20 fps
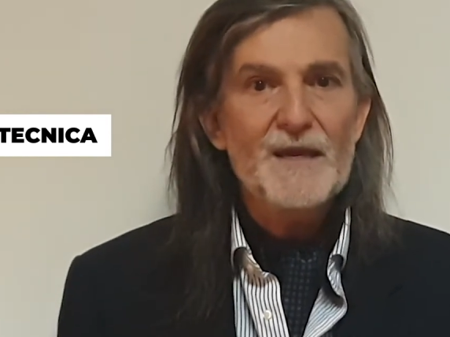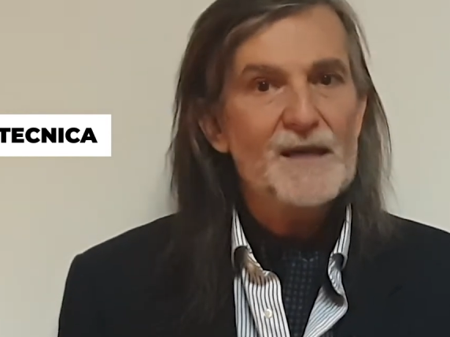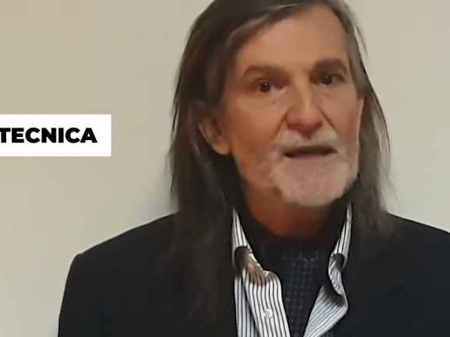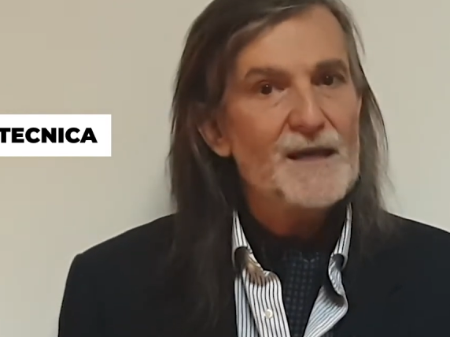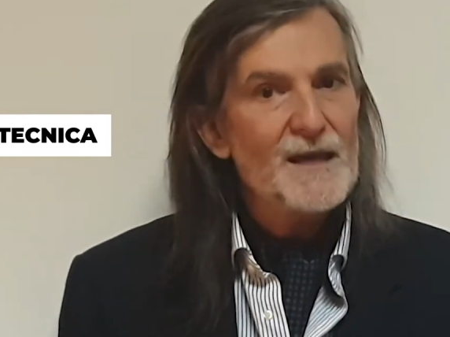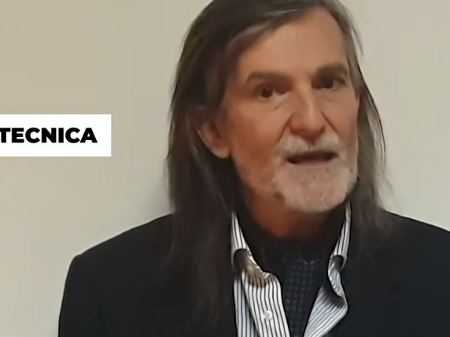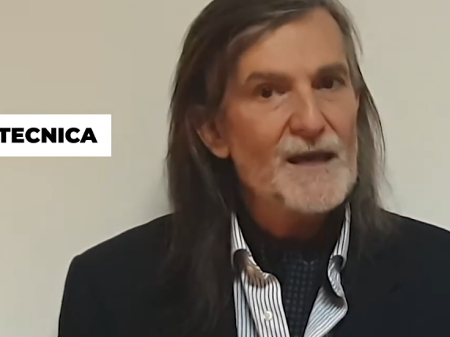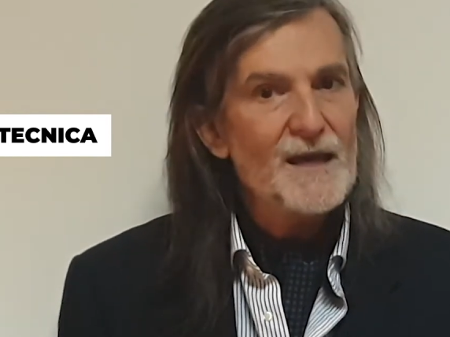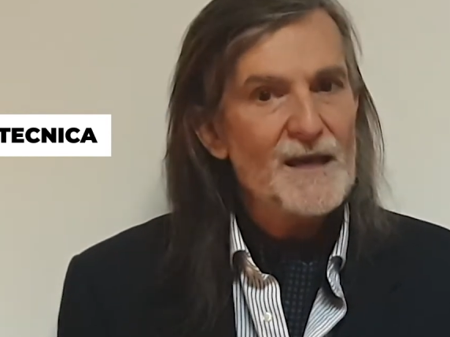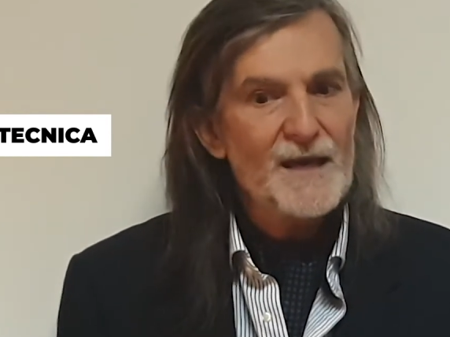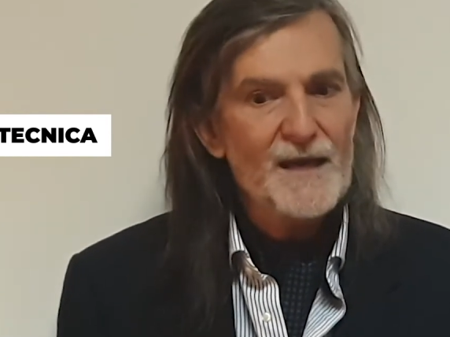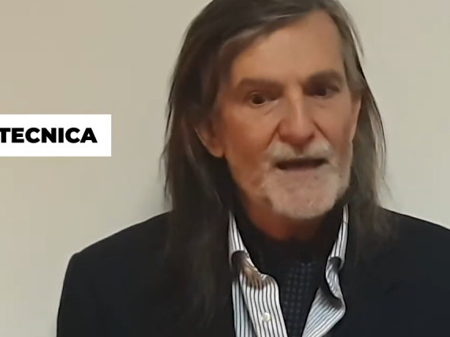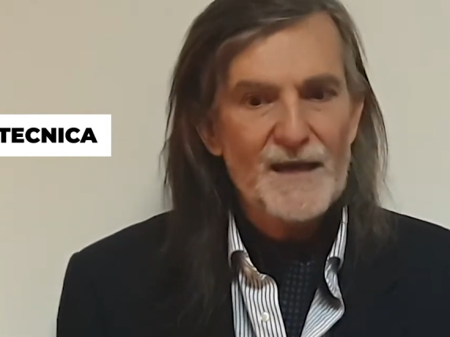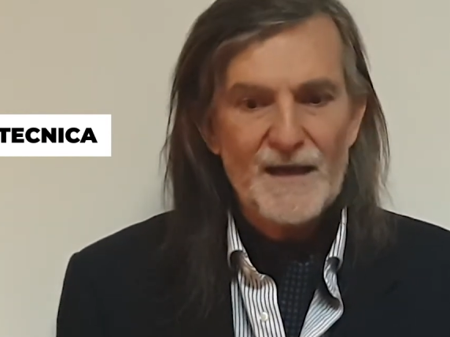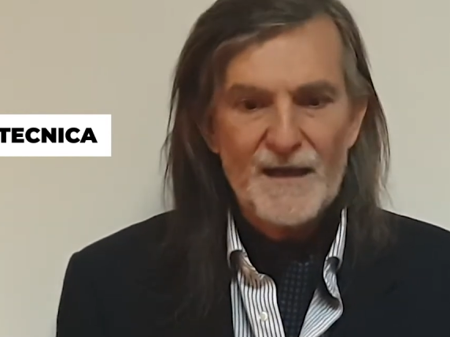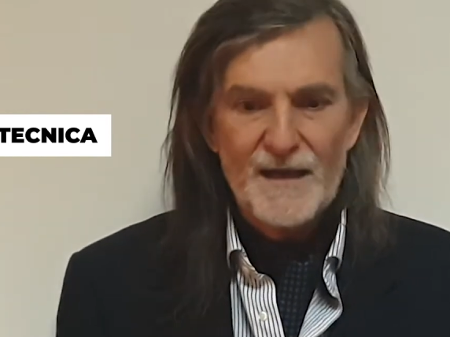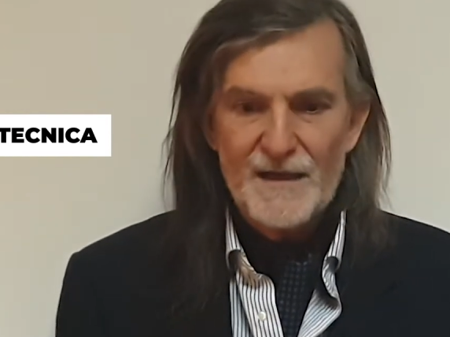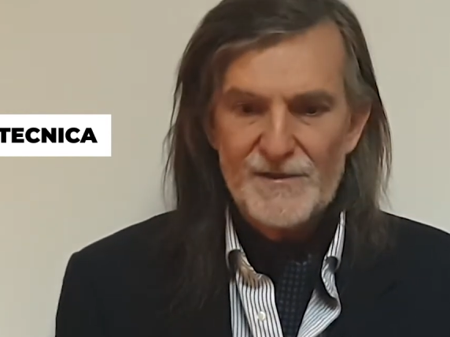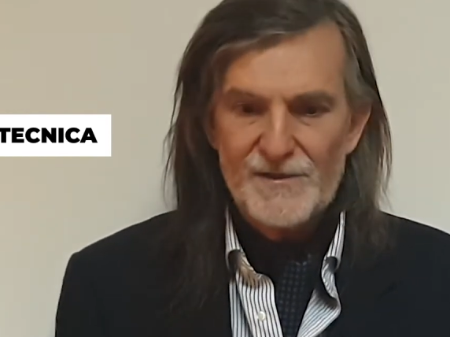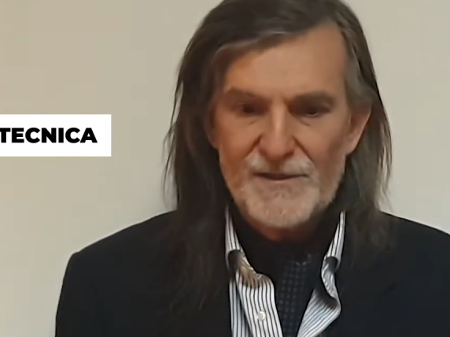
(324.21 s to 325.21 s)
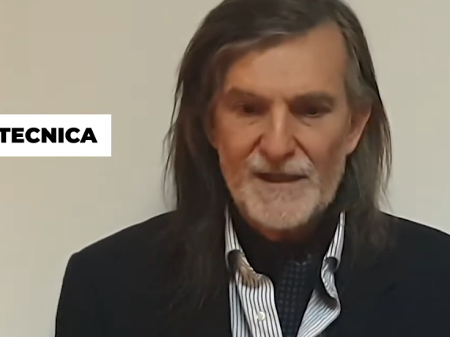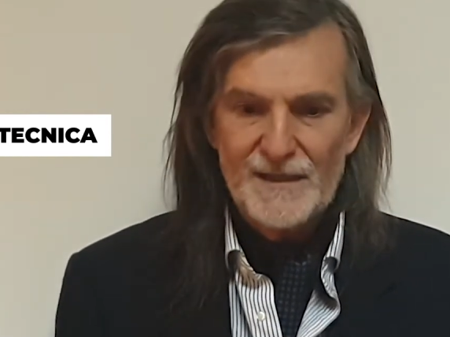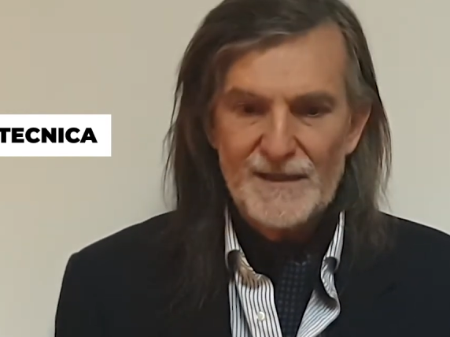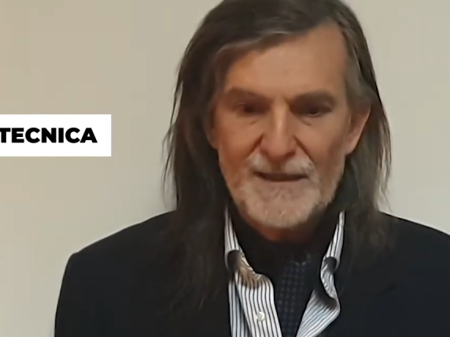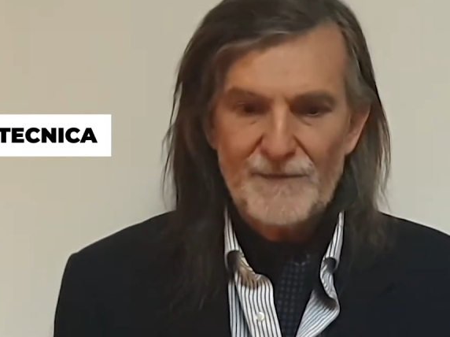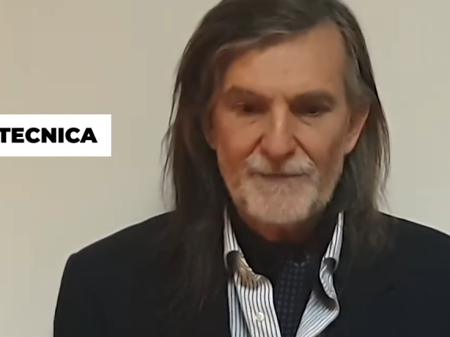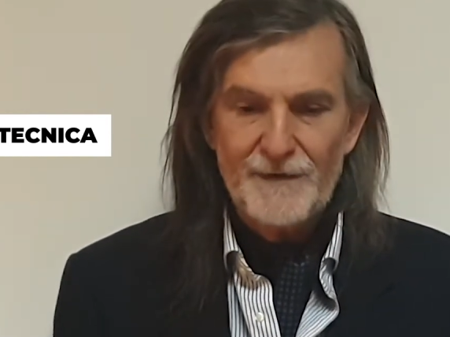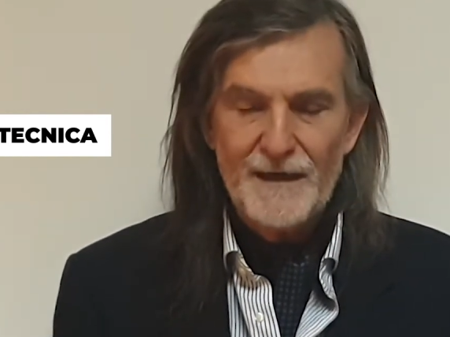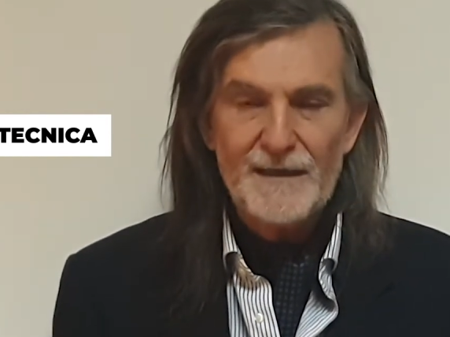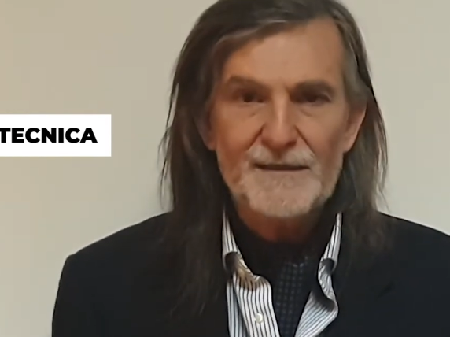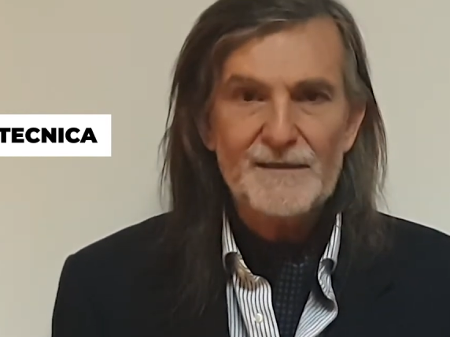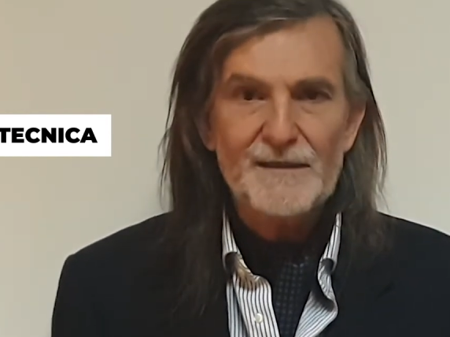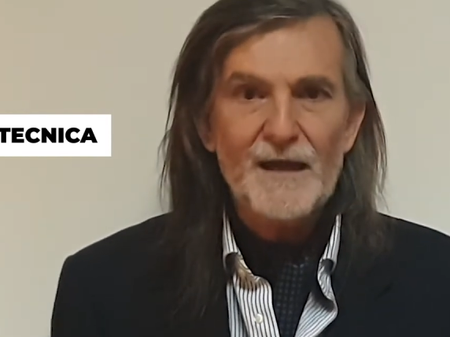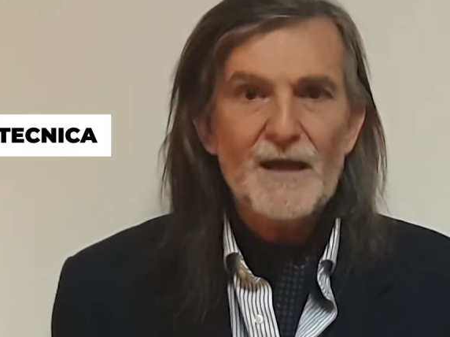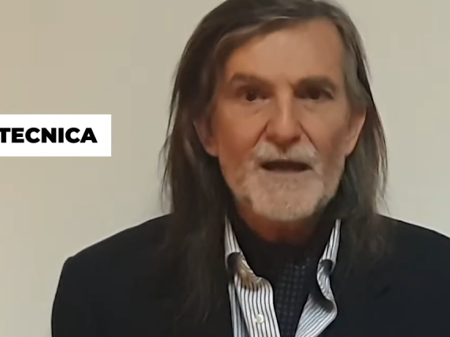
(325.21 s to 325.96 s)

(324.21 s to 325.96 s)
che è, è stata fatta.